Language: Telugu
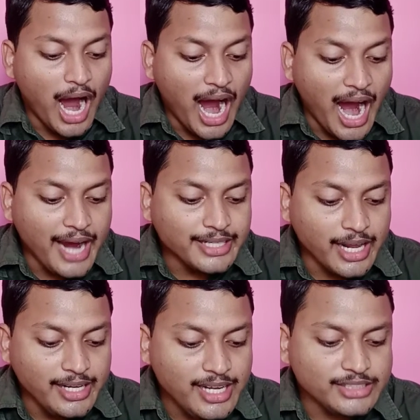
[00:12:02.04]
ఆయన
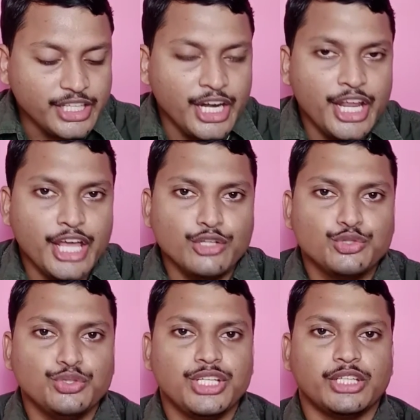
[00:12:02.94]
నీతిని నేను
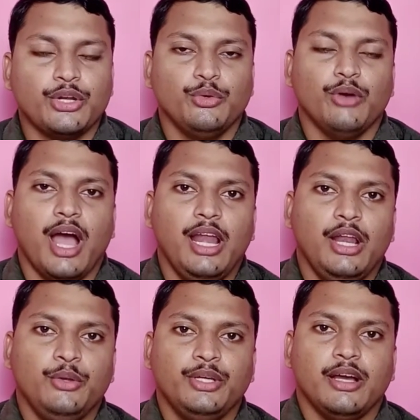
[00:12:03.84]
చూచెదను
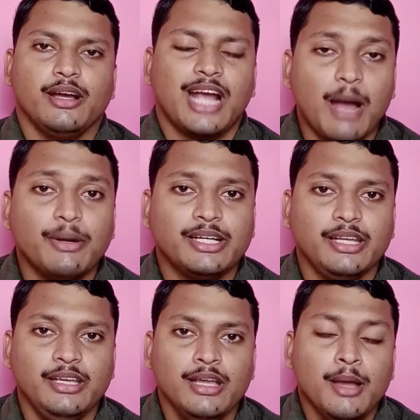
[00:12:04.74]
హలెల్లుయ కాబట్టి
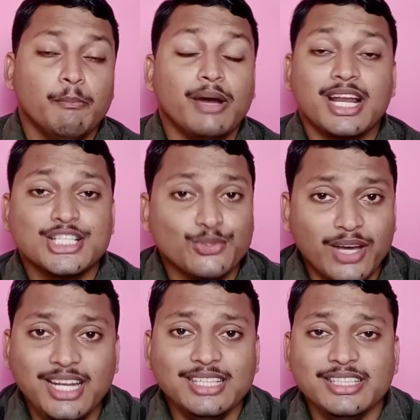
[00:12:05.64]
మన
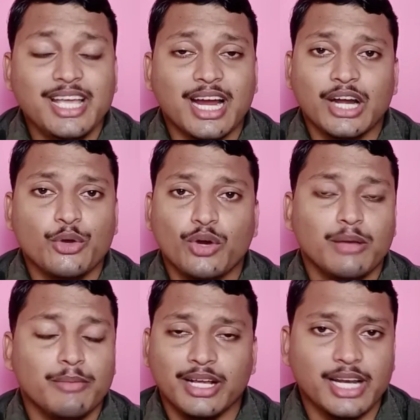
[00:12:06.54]
స్వనీతి ఎక్కడో కూడా
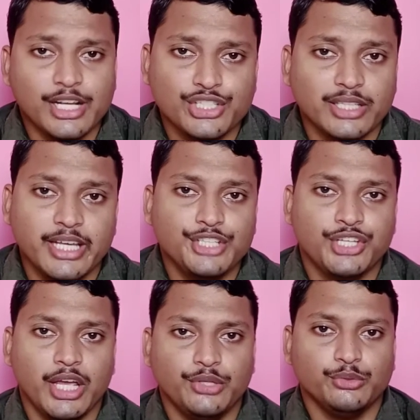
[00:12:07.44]
మనకు రక్షణ
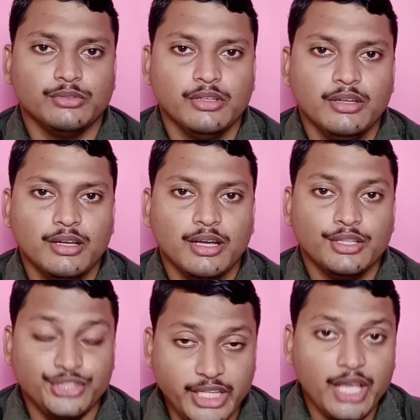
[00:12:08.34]
దయచేయదు
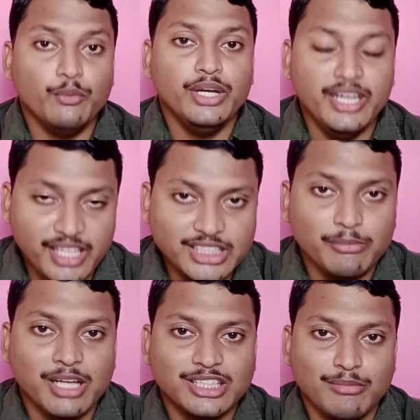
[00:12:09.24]
దేవుని నీతి
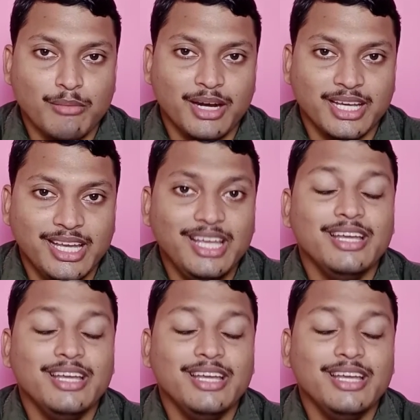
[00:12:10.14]
మాత్రమే మనకి